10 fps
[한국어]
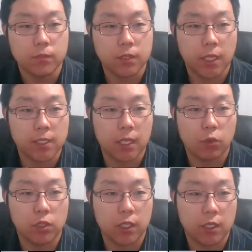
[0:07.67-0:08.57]

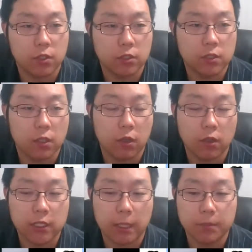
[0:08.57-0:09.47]
데살로니가
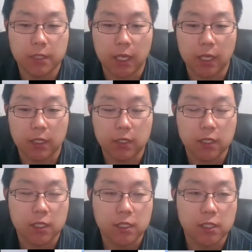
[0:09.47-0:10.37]
전서 3장
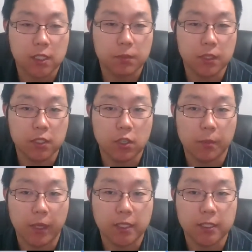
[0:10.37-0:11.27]
12절
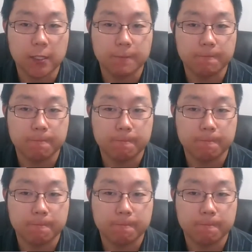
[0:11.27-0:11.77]
말씀